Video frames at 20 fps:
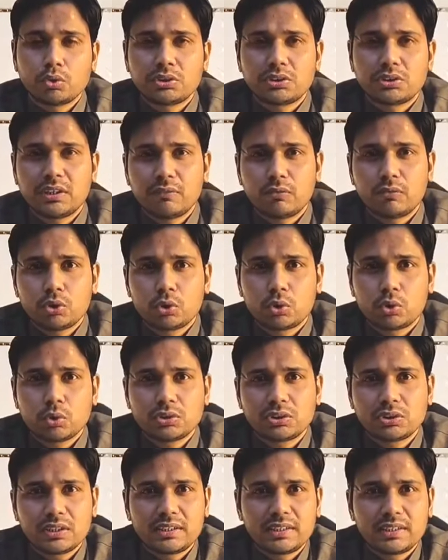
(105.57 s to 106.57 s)
उससे वो
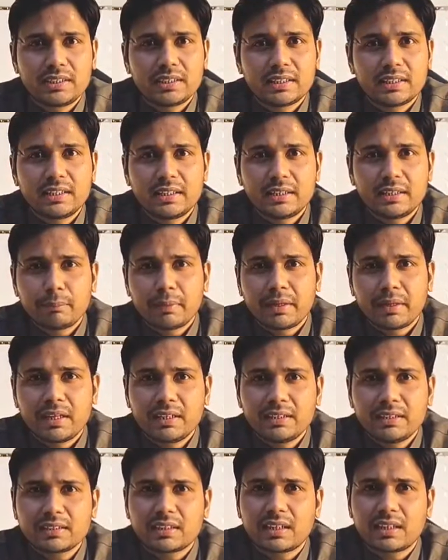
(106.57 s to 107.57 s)
दो से तीन घंटे
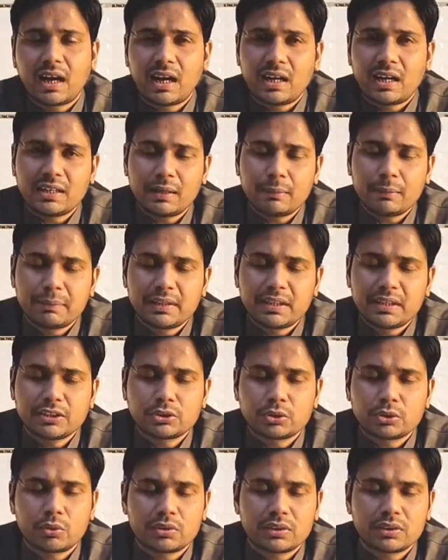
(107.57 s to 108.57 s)
पहले खाना
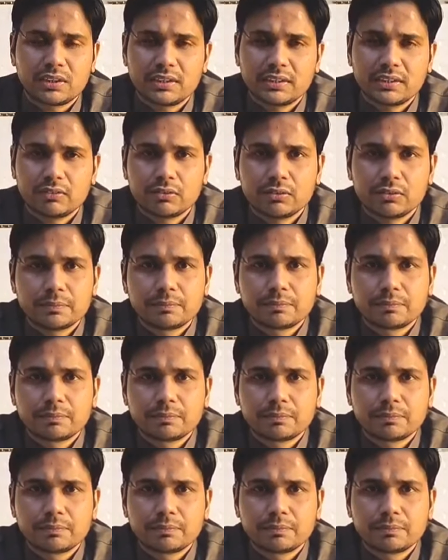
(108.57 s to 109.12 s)
पीना छोड़ देगी